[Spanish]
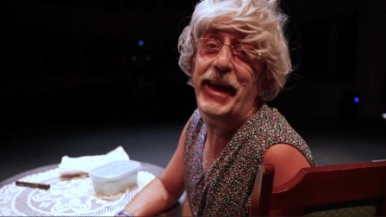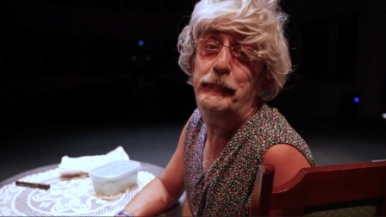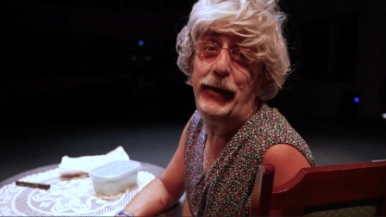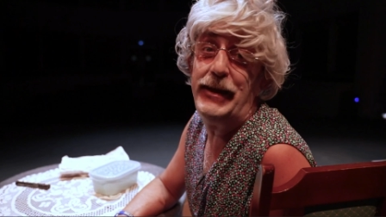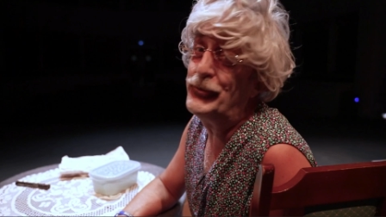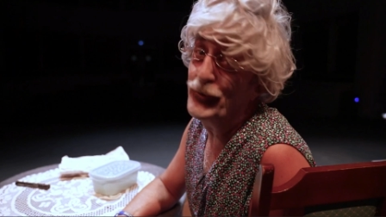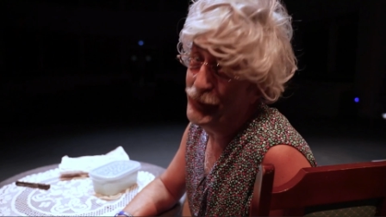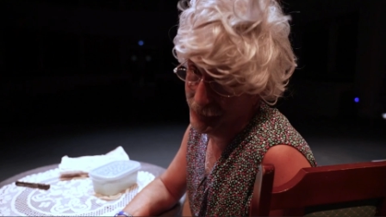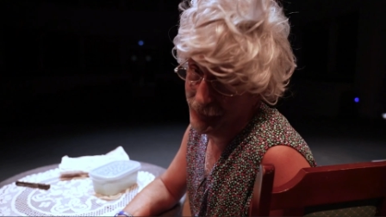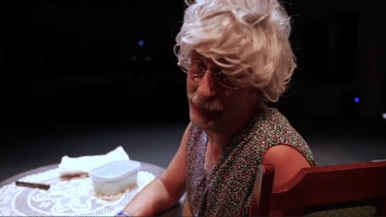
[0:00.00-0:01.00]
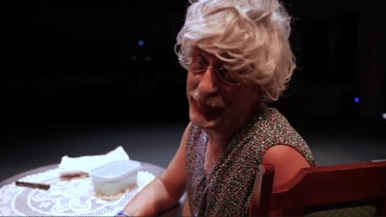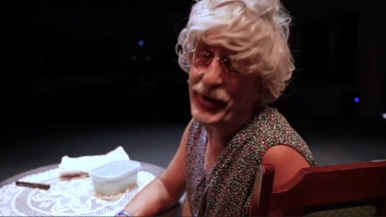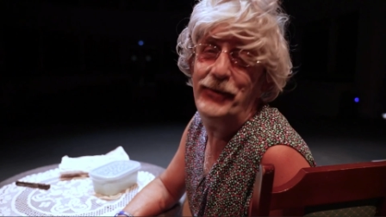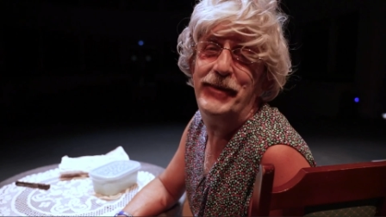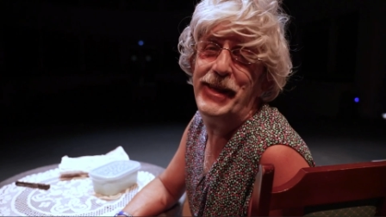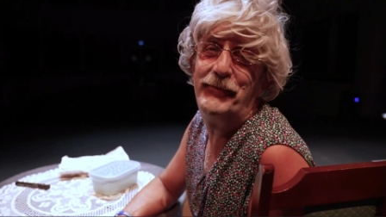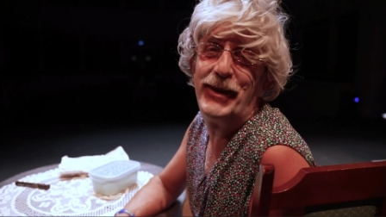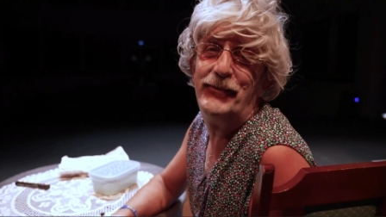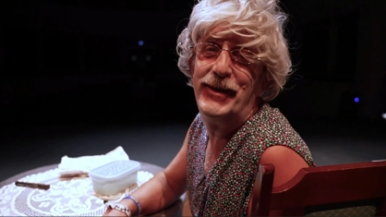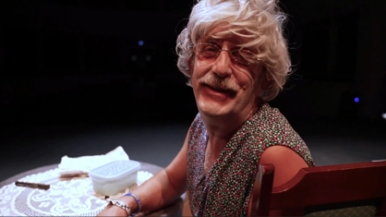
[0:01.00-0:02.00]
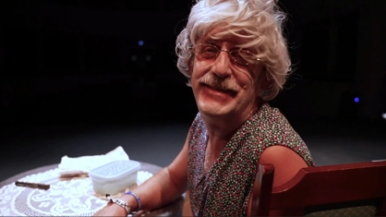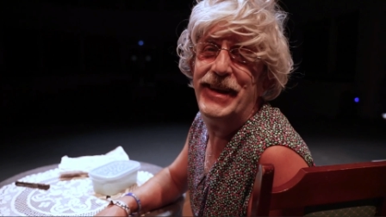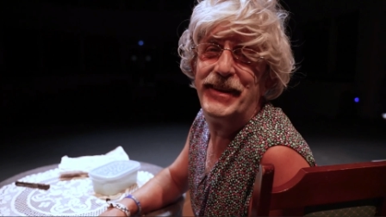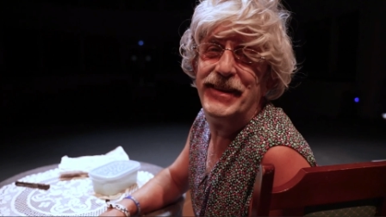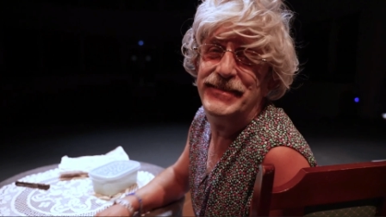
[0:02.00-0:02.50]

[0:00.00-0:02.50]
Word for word: Espíritu, una comedia para morirse de